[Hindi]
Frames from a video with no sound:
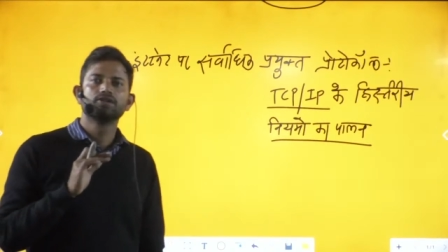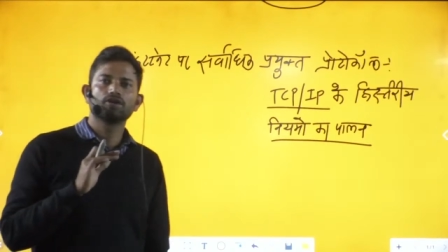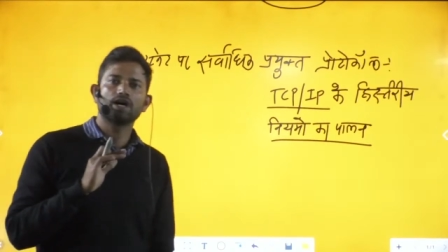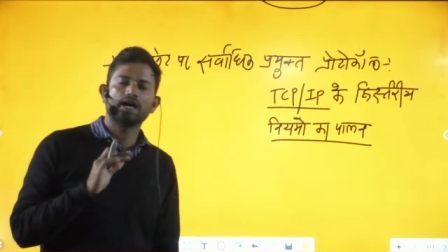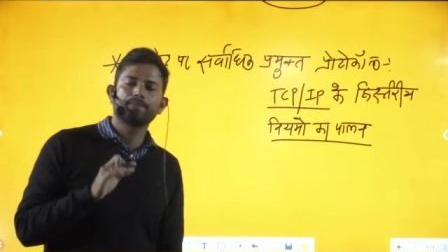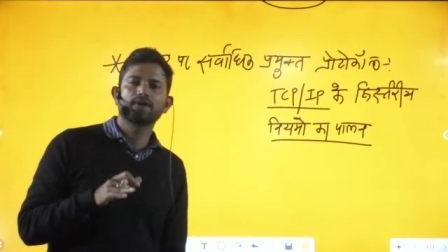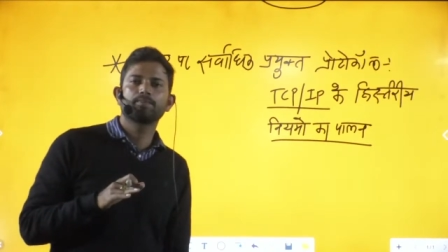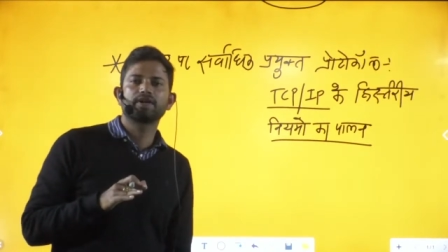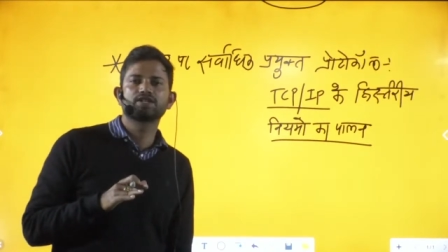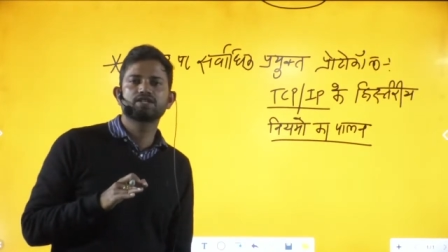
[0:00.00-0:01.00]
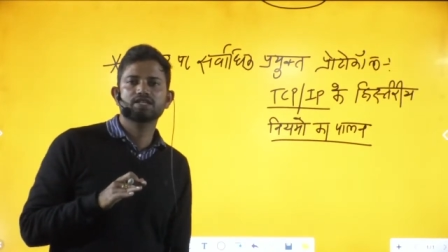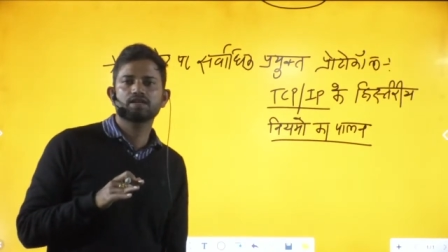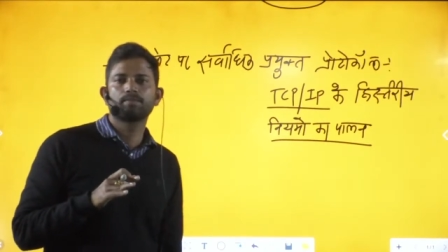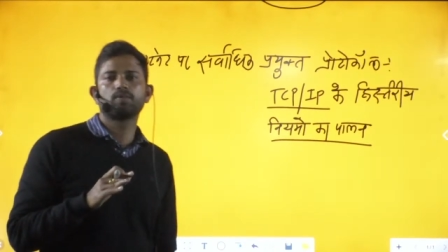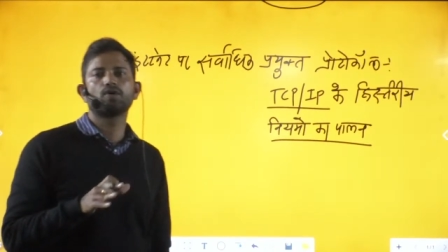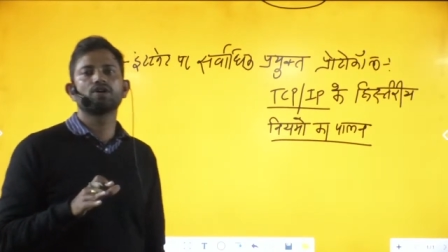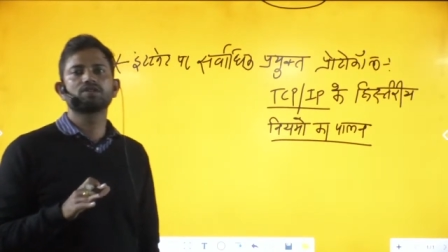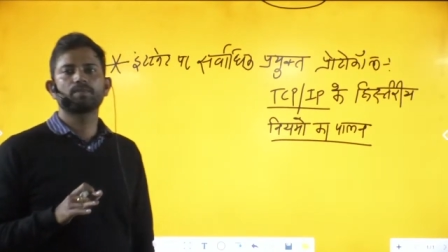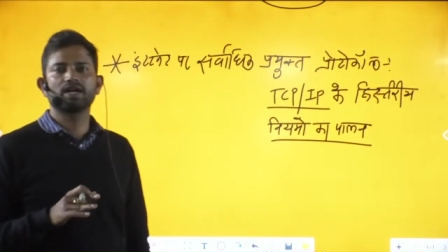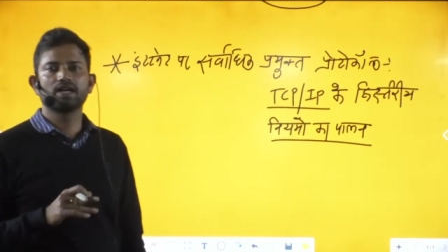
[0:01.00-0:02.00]
तो आपकी परीक्षा से
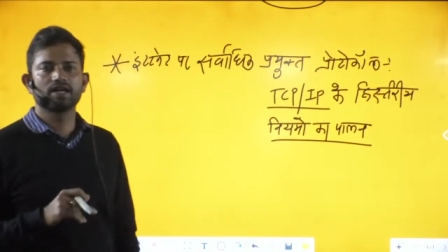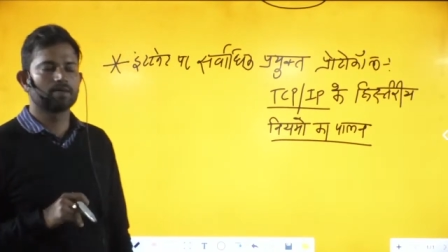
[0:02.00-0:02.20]
बहुत पहले